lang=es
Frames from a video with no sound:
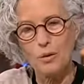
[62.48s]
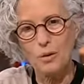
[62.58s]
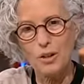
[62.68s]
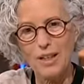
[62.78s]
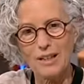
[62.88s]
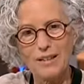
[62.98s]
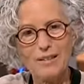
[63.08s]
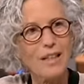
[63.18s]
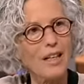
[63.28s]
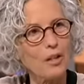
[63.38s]
Ortega
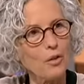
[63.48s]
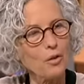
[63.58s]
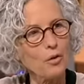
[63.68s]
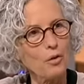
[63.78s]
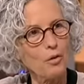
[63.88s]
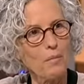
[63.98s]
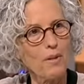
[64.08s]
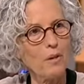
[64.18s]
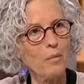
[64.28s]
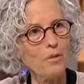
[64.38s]
decía yo soy yo y mi
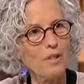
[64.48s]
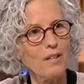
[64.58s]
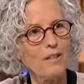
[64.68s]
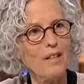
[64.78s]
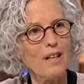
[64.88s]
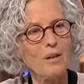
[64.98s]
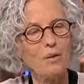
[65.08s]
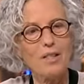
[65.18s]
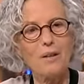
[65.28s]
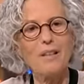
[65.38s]
circunstancia, lo
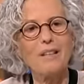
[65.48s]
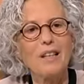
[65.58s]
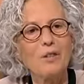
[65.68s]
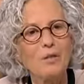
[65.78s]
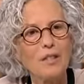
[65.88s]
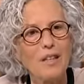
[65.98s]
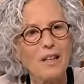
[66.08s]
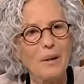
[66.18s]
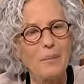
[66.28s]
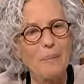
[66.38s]
que estaba diciendo es
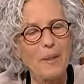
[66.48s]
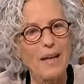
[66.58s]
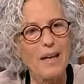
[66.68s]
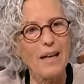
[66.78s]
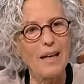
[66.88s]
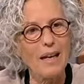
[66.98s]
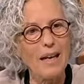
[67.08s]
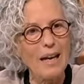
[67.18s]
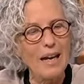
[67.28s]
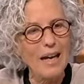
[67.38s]
que eh,
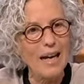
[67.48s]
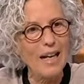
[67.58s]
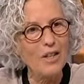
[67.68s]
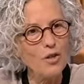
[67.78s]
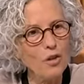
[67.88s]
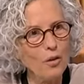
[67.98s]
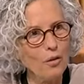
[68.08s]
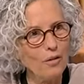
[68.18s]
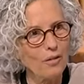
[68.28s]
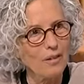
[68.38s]
el
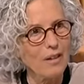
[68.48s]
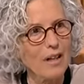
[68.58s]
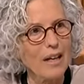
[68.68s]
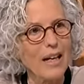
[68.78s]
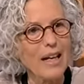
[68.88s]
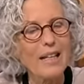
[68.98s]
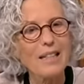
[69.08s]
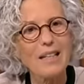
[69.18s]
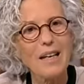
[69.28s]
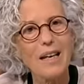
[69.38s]
yo
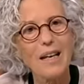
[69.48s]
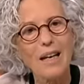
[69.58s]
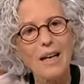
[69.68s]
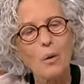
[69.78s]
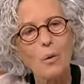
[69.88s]
es eh,